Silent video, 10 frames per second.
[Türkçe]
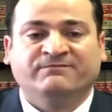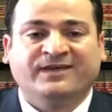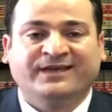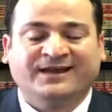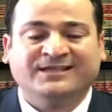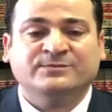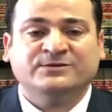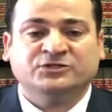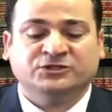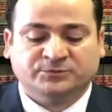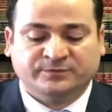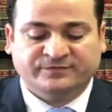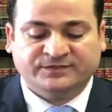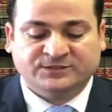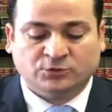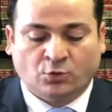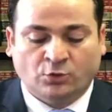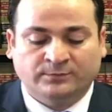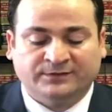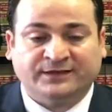ve herhangi bir çalışma vizesi
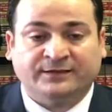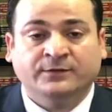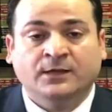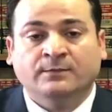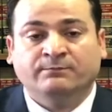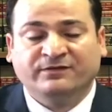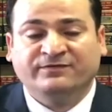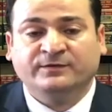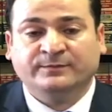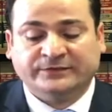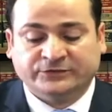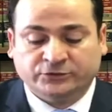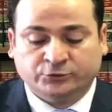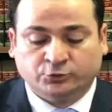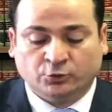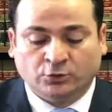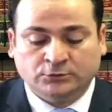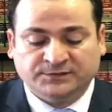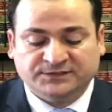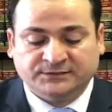olmadan bir firmada çalışıyor
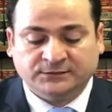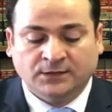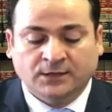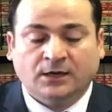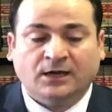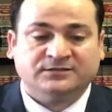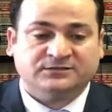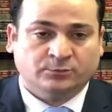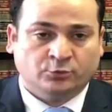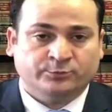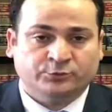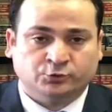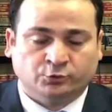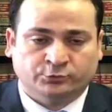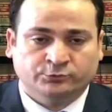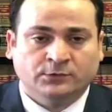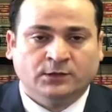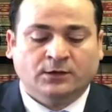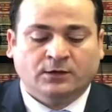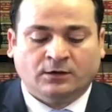olması aslında büyük bir sorun.
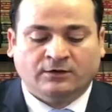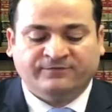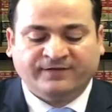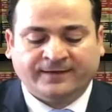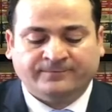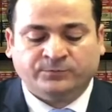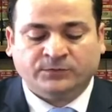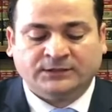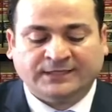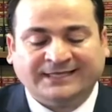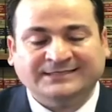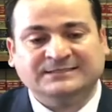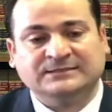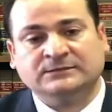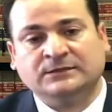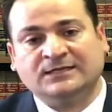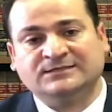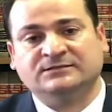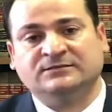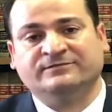Ve kendisinin
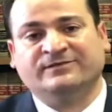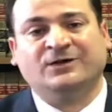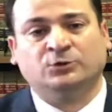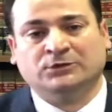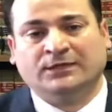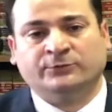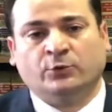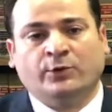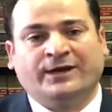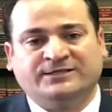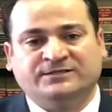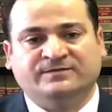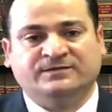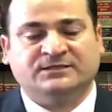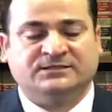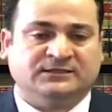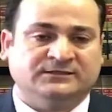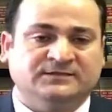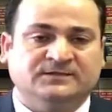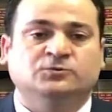aslında var olan öğrenci vizesi ya
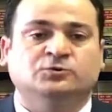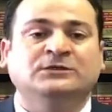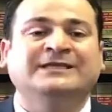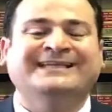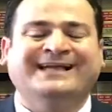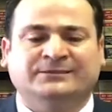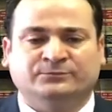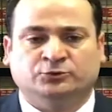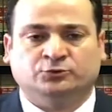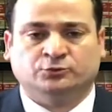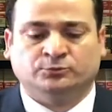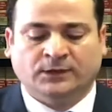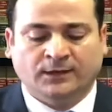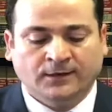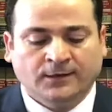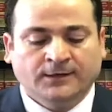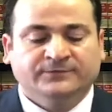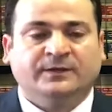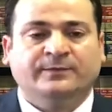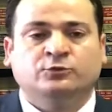da statüsünü ihlal etmiş durumda.
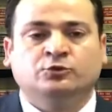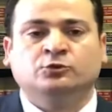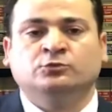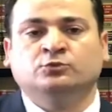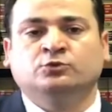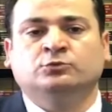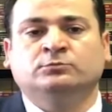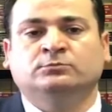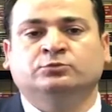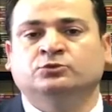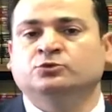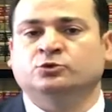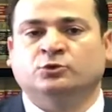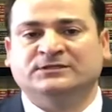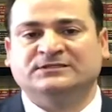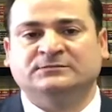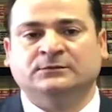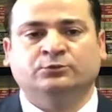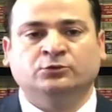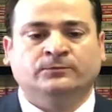Tabii bütün durum bunun sonrasında
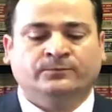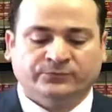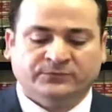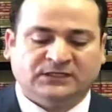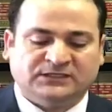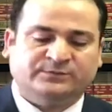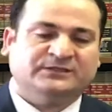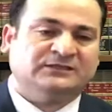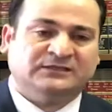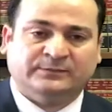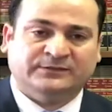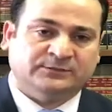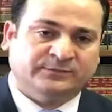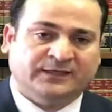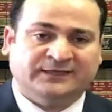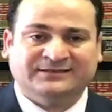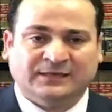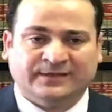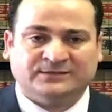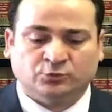bu tespit edilebilir mi,
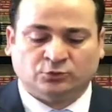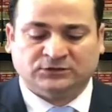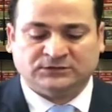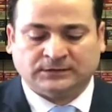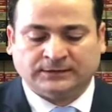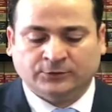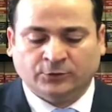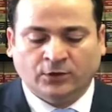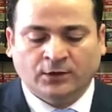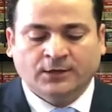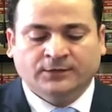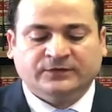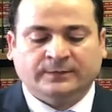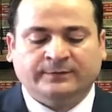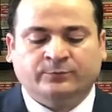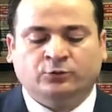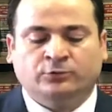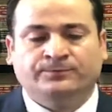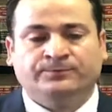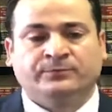edilemez mi noktasına geliyor. Tabii
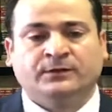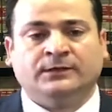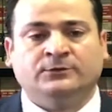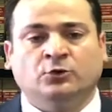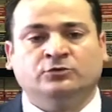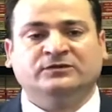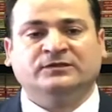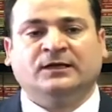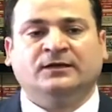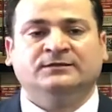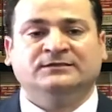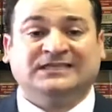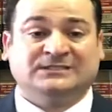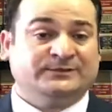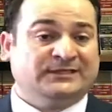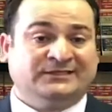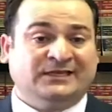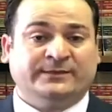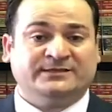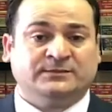bu e, noktada tespit
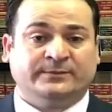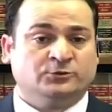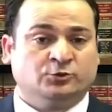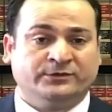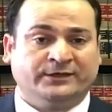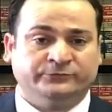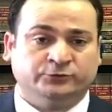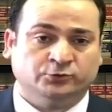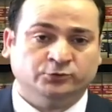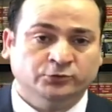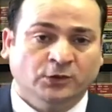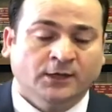edilemez demek çok yanlış olur.